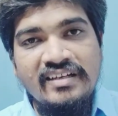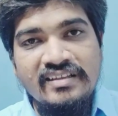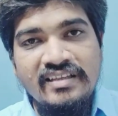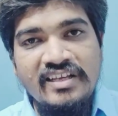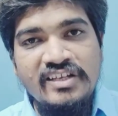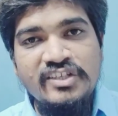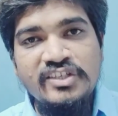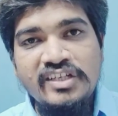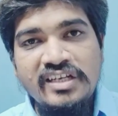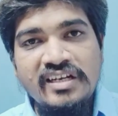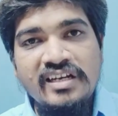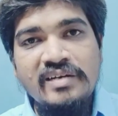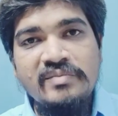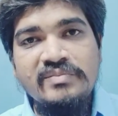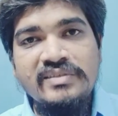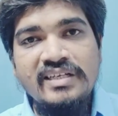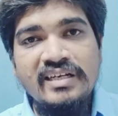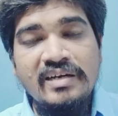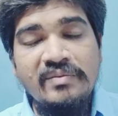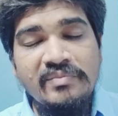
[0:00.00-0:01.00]
देश के
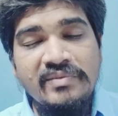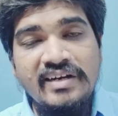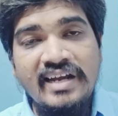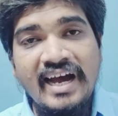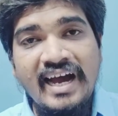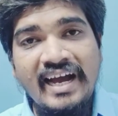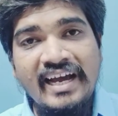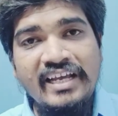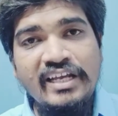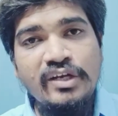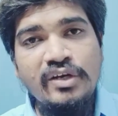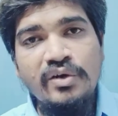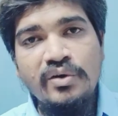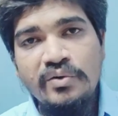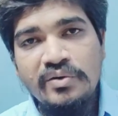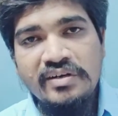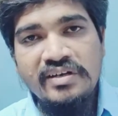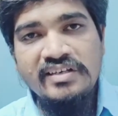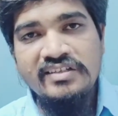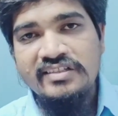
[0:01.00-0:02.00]
कम से कम ढाई
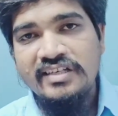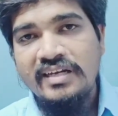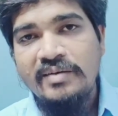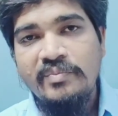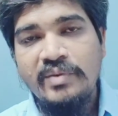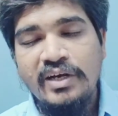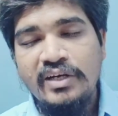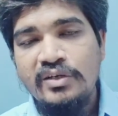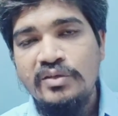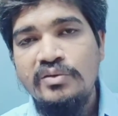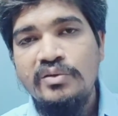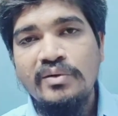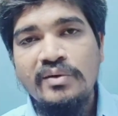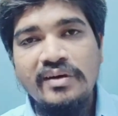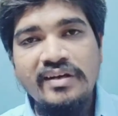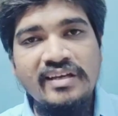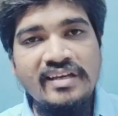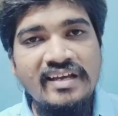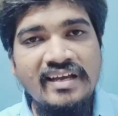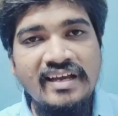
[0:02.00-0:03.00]
करोड़ किसान भाइयों
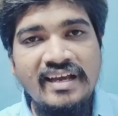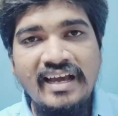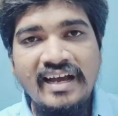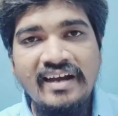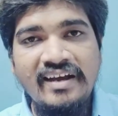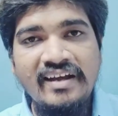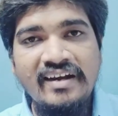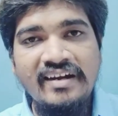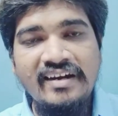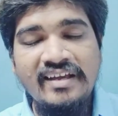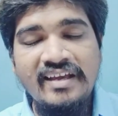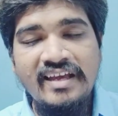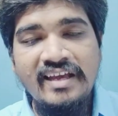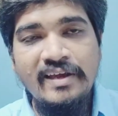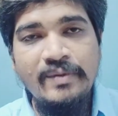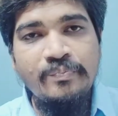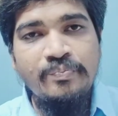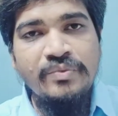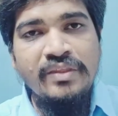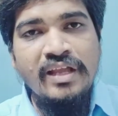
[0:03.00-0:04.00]
तक तो ये क्या कर रहे
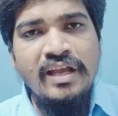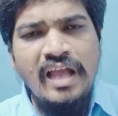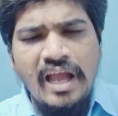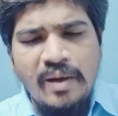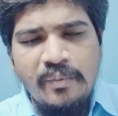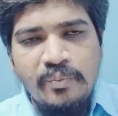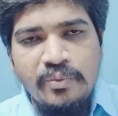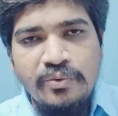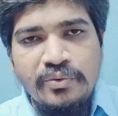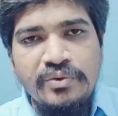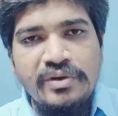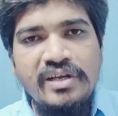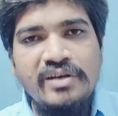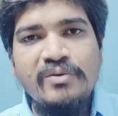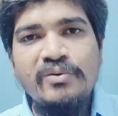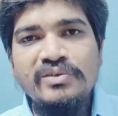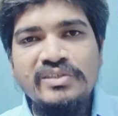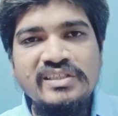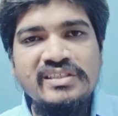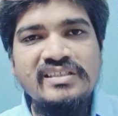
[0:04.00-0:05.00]
हैं पूरी
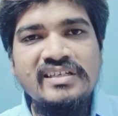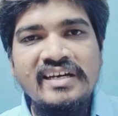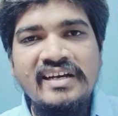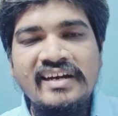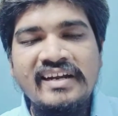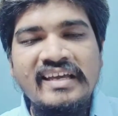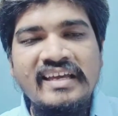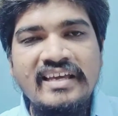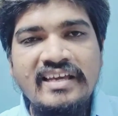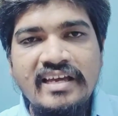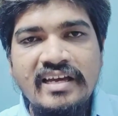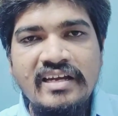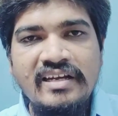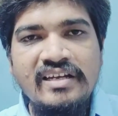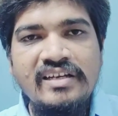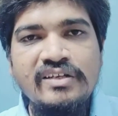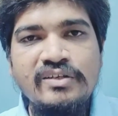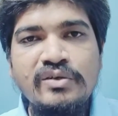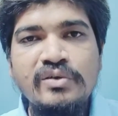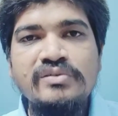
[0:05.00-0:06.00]
कोशिश कर रही है
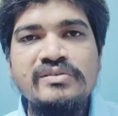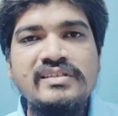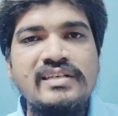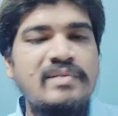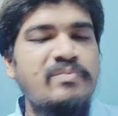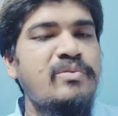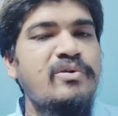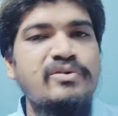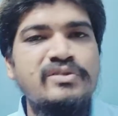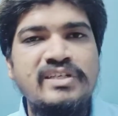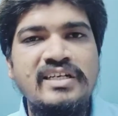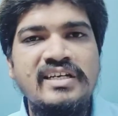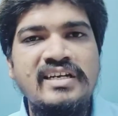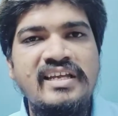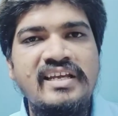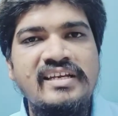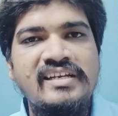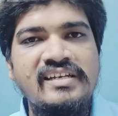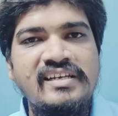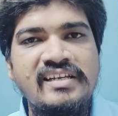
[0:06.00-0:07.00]
योजना
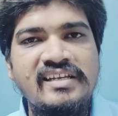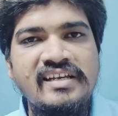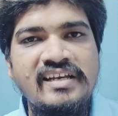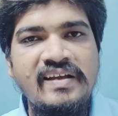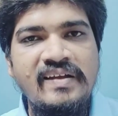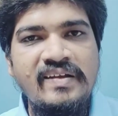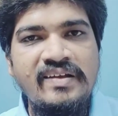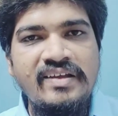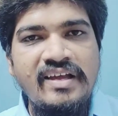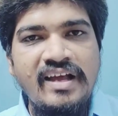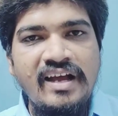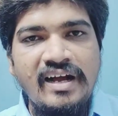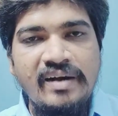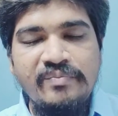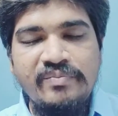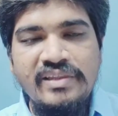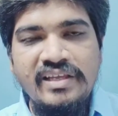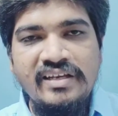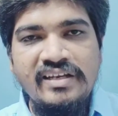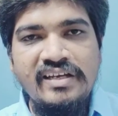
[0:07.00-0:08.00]
पहुंचाने के लिए
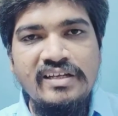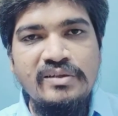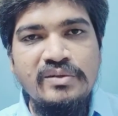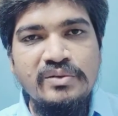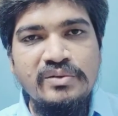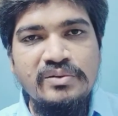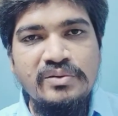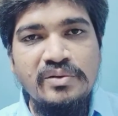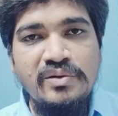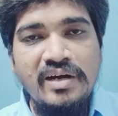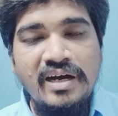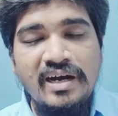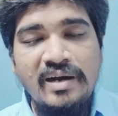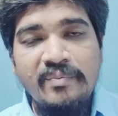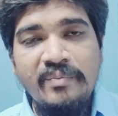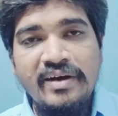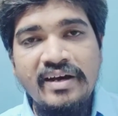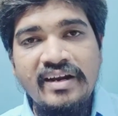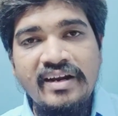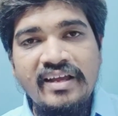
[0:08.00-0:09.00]
अब देखिए दोस्तों
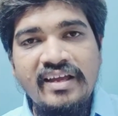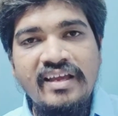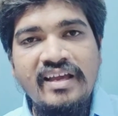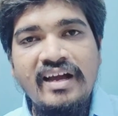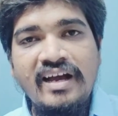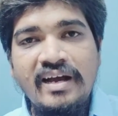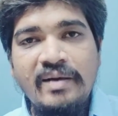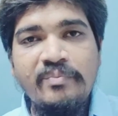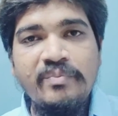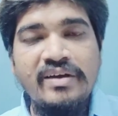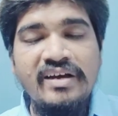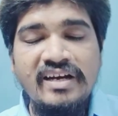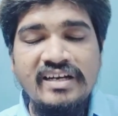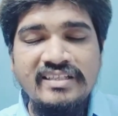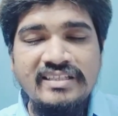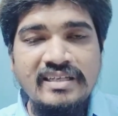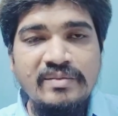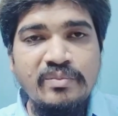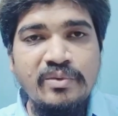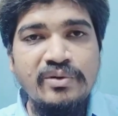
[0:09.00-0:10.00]
हमारे यहाँ पे
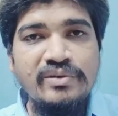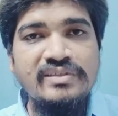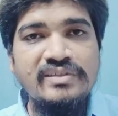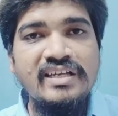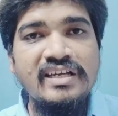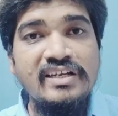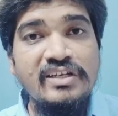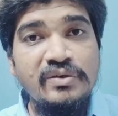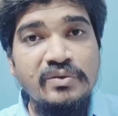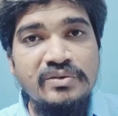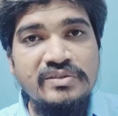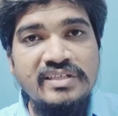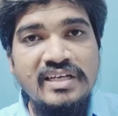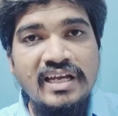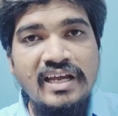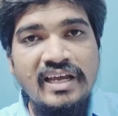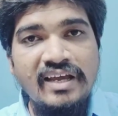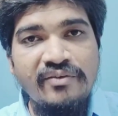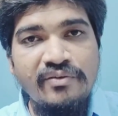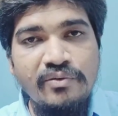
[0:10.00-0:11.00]
ऐसे बहुत सारी
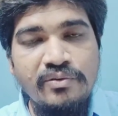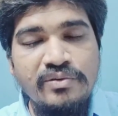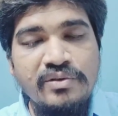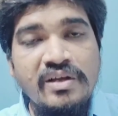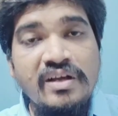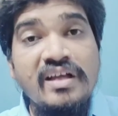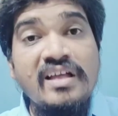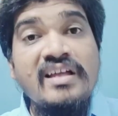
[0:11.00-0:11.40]
योजना है वो